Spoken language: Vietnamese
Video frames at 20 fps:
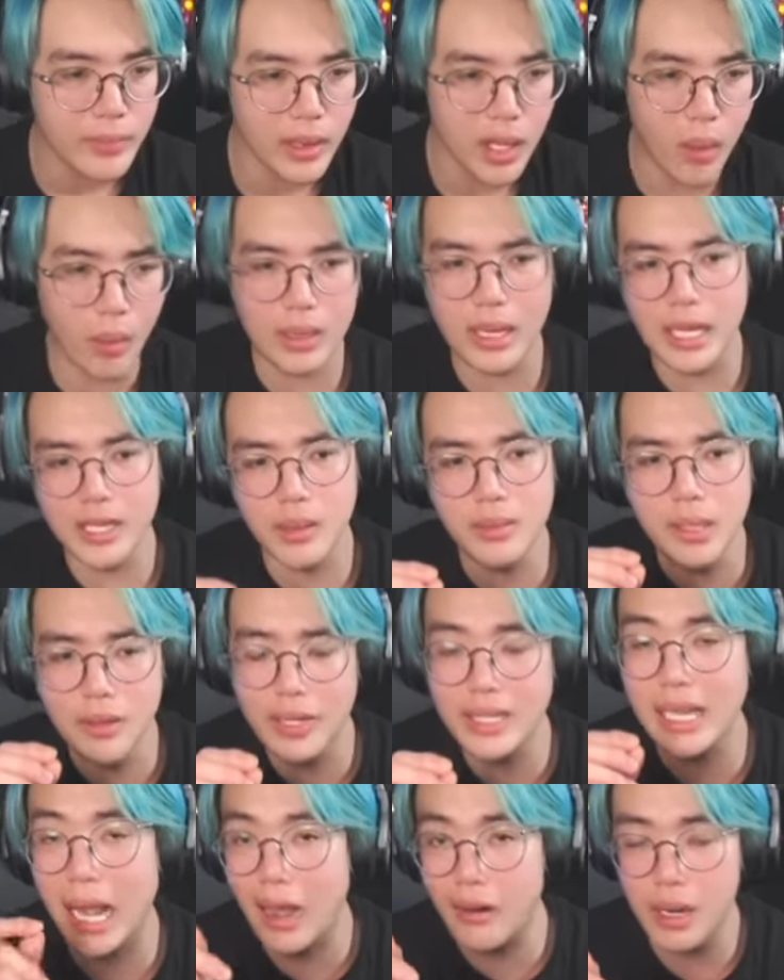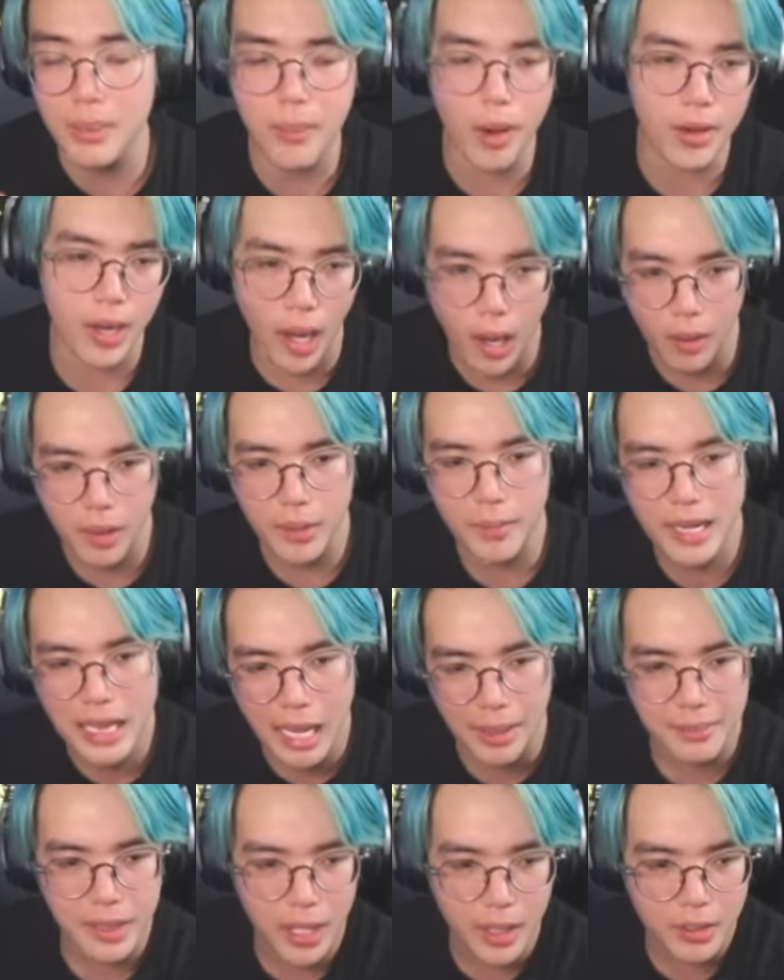hoặc là chúng ta phải tạo ra model thì mới
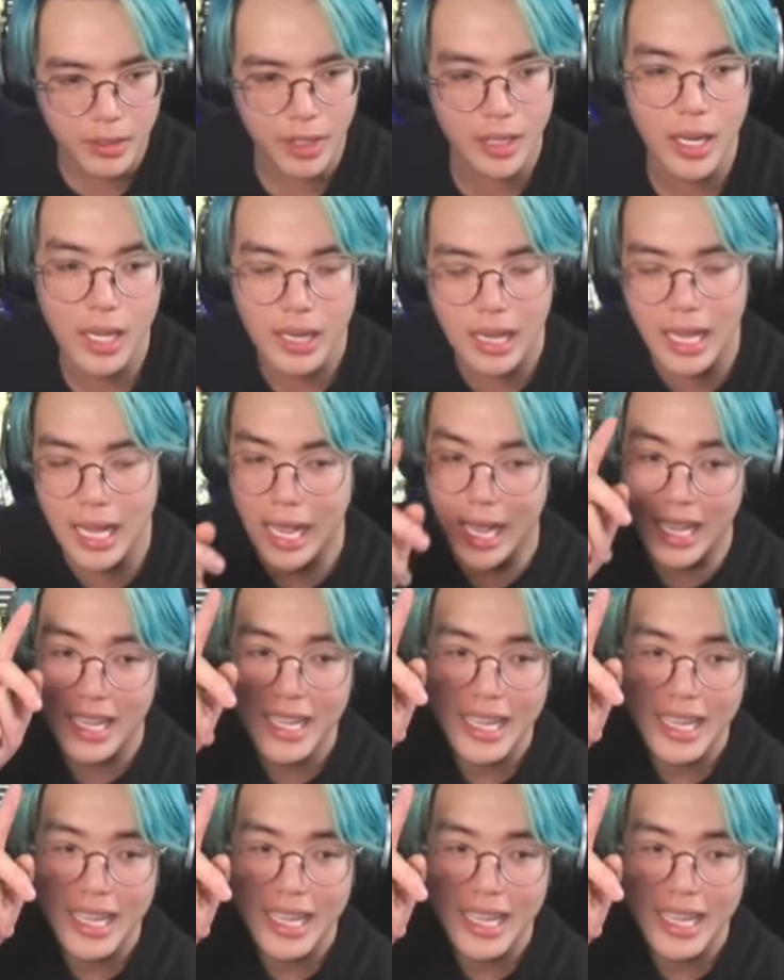làm được cho nên là